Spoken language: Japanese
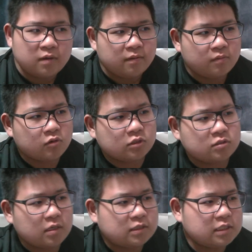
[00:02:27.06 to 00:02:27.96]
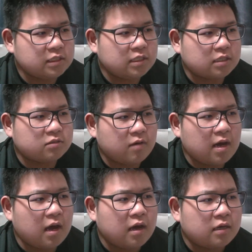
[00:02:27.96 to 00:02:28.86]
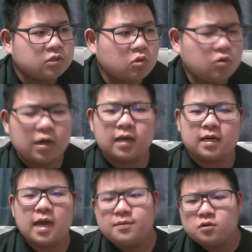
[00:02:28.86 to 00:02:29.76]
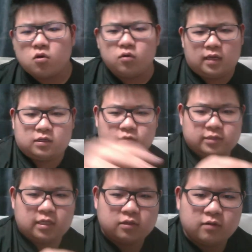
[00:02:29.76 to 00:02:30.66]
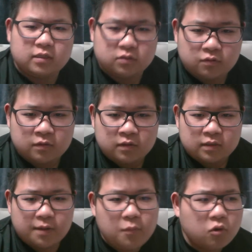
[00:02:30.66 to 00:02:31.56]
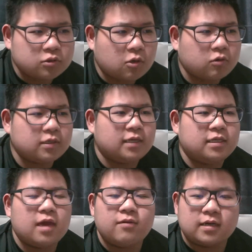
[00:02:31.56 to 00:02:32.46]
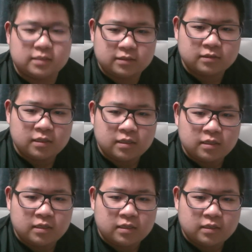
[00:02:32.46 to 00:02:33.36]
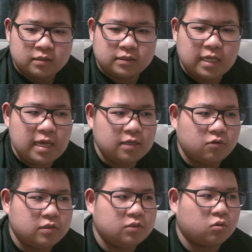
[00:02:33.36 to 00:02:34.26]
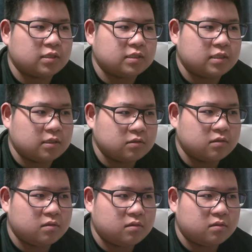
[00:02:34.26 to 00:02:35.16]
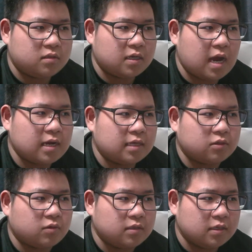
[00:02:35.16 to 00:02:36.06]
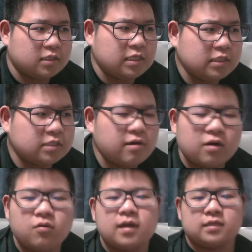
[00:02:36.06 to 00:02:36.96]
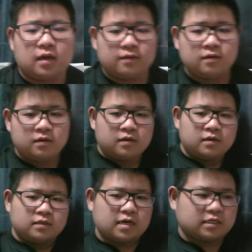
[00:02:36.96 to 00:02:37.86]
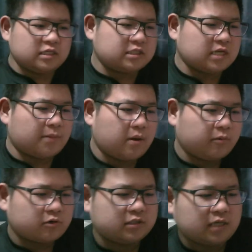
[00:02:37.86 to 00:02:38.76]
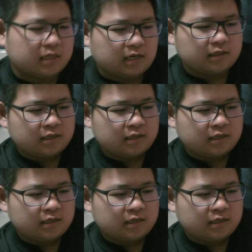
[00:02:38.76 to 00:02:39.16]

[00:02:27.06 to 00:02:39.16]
もしくはジーザスは外から外部攻撃をしたってわけでしょ。だからもうそこにはいないわけじゃん。全員を移動させてるって考えた方がいいね。基地は壊れた。だから基地が幻じゃない。